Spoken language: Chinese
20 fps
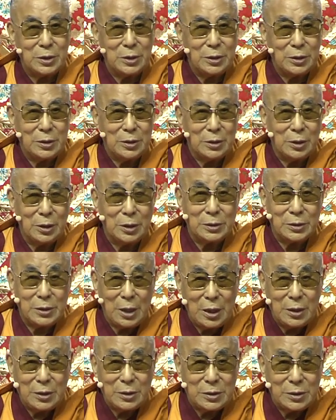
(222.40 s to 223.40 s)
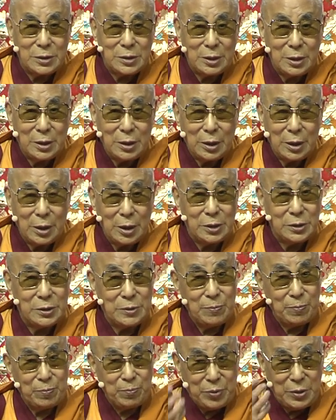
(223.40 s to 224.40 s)
但是我们要知道，
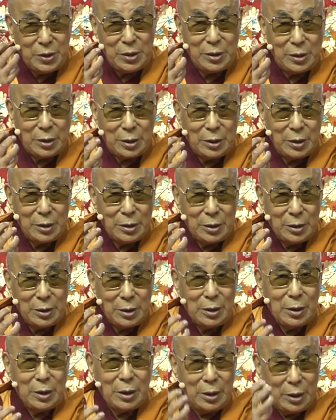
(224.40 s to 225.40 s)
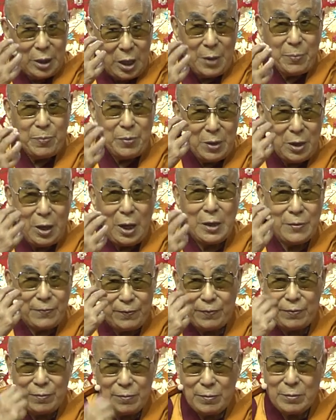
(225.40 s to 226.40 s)
科学之所以先进的主
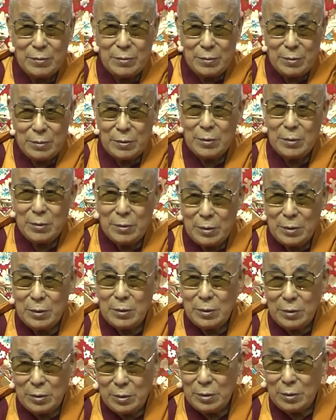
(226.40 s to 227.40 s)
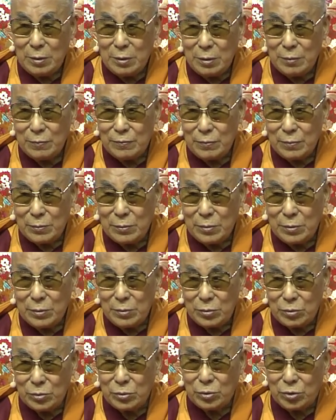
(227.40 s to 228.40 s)
要目的是为了让我们
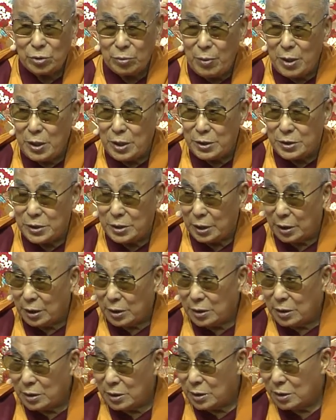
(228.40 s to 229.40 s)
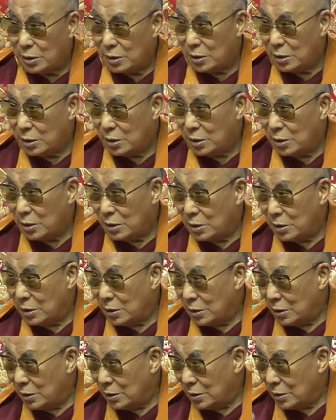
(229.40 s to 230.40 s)
的生活带来幸福，
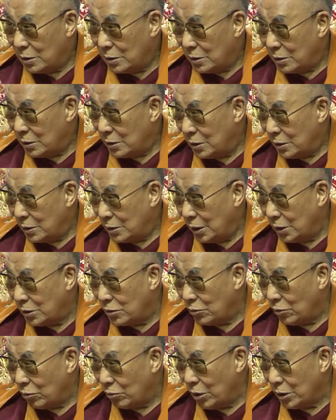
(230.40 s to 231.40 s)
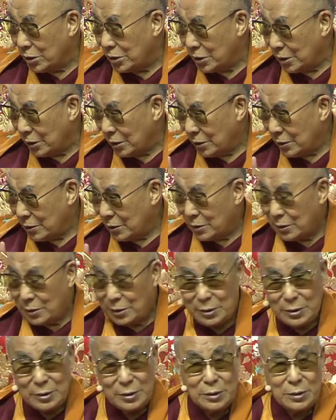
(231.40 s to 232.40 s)
为了人类的社会带来幸福，
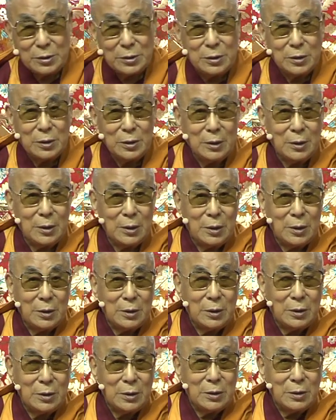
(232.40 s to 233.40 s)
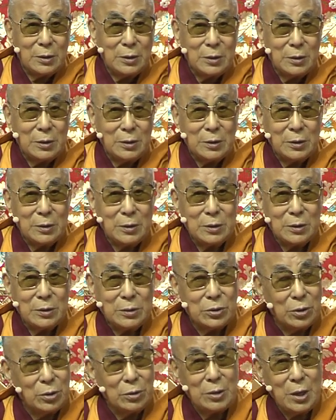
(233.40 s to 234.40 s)
所以毋庸置疑的，
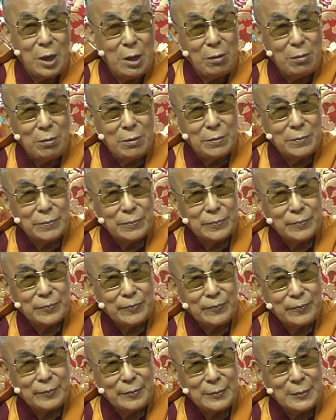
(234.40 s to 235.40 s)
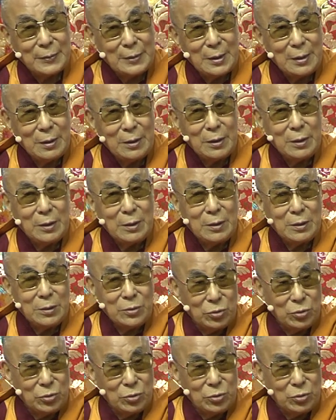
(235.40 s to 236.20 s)
这才是真正的主要目的啊。